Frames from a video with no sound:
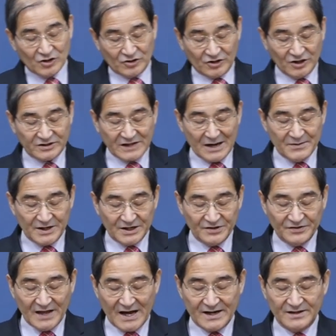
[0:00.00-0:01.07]

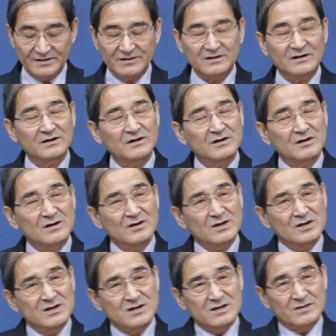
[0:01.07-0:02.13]
그렇다면 나는
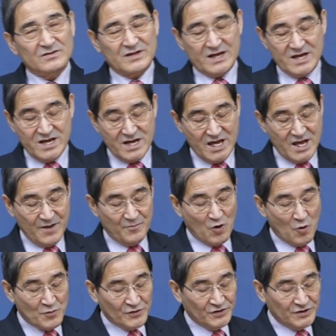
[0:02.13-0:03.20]
내
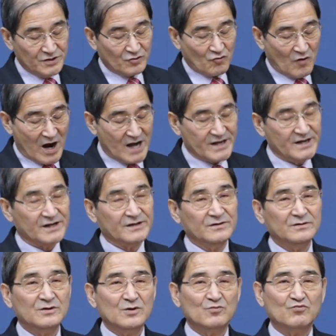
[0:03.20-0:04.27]
몸은
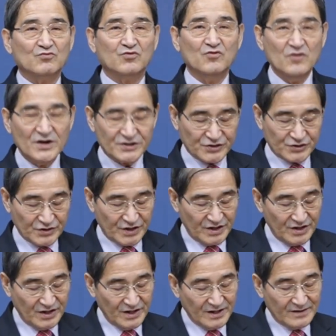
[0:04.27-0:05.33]
과연
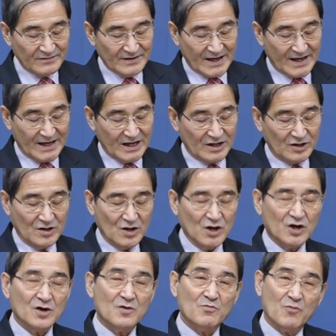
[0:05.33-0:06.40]
무엇이 내
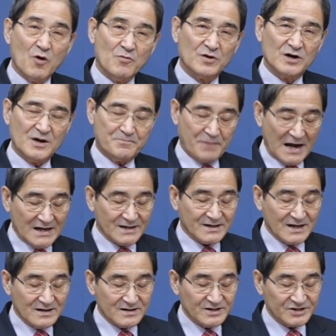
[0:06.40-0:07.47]
몸을
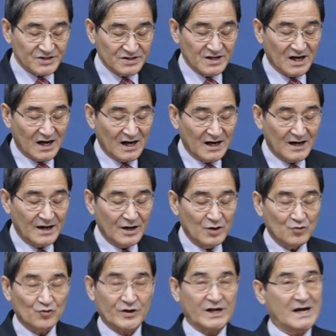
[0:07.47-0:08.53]
밝게 할 것인가?
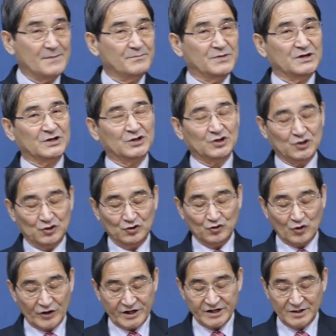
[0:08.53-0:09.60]
우리 한번
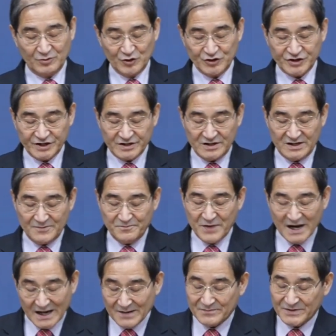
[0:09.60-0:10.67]
돌이켜 보시기를
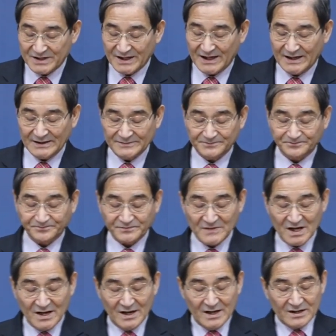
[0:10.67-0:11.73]
바랍니다.
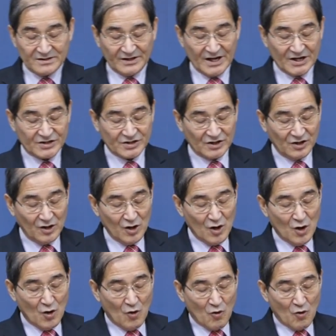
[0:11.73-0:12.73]
그래서